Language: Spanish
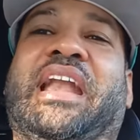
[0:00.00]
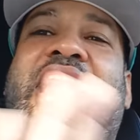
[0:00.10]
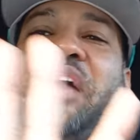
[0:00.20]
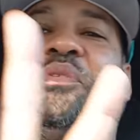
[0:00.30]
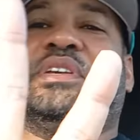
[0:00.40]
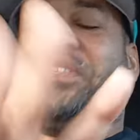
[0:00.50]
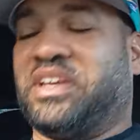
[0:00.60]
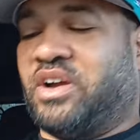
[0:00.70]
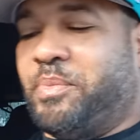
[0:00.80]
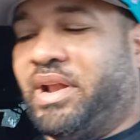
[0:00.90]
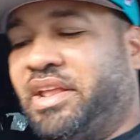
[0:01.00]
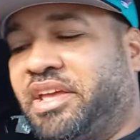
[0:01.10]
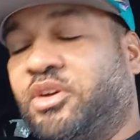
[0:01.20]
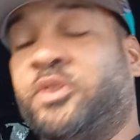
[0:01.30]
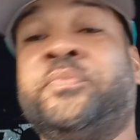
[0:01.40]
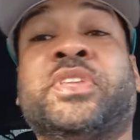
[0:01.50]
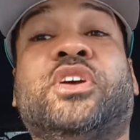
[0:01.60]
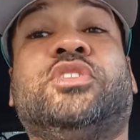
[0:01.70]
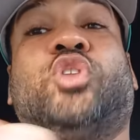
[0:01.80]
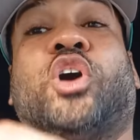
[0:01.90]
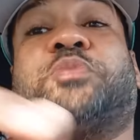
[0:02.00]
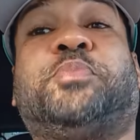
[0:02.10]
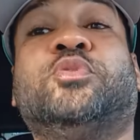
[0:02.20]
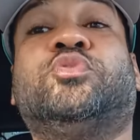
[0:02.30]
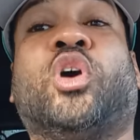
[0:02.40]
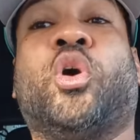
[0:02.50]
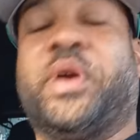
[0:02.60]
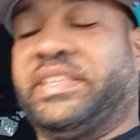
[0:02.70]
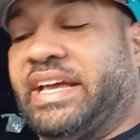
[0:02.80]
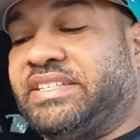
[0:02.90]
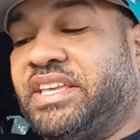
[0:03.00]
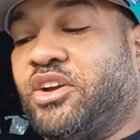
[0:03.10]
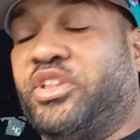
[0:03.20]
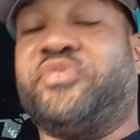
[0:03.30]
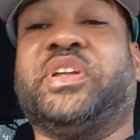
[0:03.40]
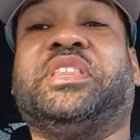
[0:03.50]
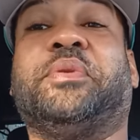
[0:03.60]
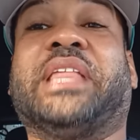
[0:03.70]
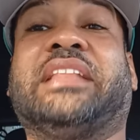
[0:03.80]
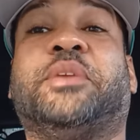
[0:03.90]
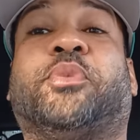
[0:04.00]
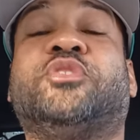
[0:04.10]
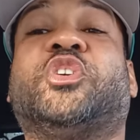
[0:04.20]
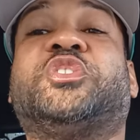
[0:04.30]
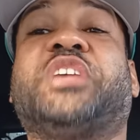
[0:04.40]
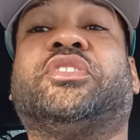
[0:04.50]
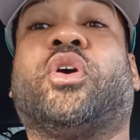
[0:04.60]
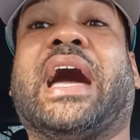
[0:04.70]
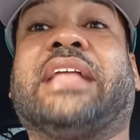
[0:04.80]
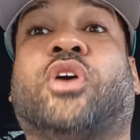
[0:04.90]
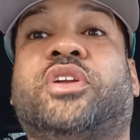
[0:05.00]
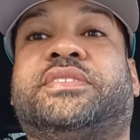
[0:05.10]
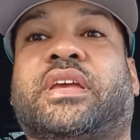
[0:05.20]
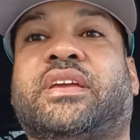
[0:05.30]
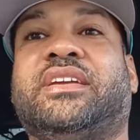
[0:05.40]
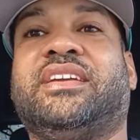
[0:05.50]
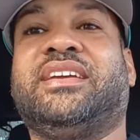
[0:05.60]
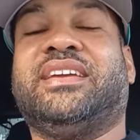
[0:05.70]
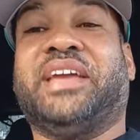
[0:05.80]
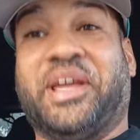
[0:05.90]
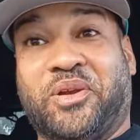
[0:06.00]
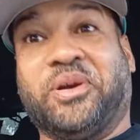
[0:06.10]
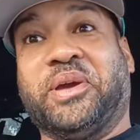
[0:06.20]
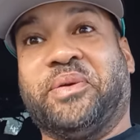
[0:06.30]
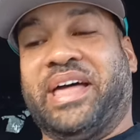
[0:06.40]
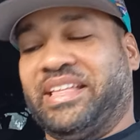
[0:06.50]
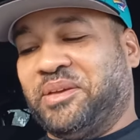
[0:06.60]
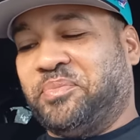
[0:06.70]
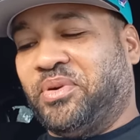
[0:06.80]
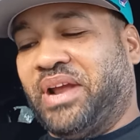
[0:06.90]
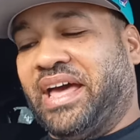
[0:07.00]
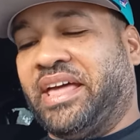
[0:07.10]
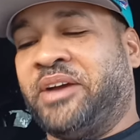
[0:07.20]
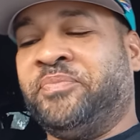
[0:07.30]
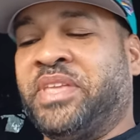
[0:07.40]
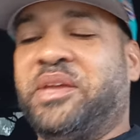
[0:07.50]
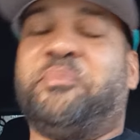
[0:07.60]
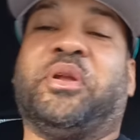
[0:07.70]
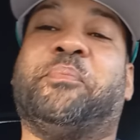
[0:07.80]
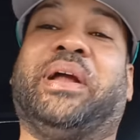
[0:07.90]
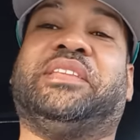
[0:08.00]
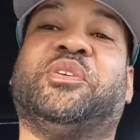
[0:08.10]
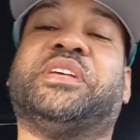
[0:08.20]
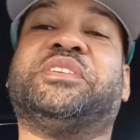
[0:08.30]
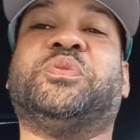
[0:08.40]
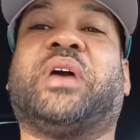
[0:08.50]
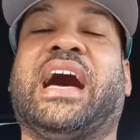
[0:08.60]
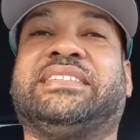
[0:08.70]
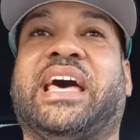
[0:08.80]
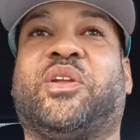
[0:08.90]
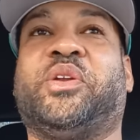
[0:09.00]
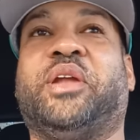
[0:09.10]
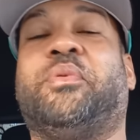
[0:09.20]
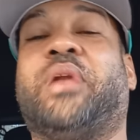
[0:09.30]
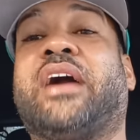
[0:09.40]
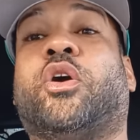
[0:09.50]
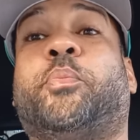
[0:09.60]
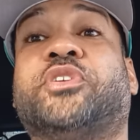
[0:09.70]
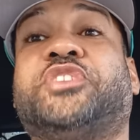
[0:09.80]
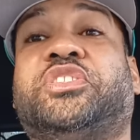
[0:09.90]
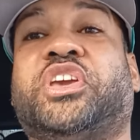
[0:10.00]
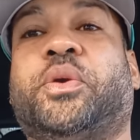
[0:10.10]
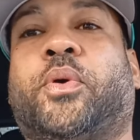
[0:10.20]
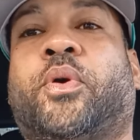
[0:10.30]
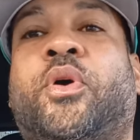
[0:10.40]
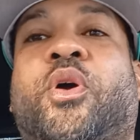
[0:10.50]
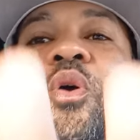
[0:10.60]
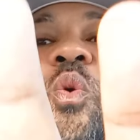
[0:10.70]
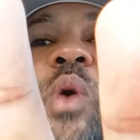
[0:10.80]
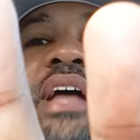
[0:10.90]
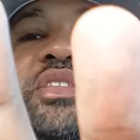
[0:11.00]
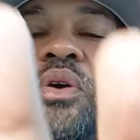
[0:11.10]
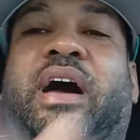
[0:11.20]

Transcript: ganados y 5 perdidos, 2.95 de efectividad y poncho 114 en lo que va de temporada, pero en partidos en su casa, Ronald Blanco positivo, 4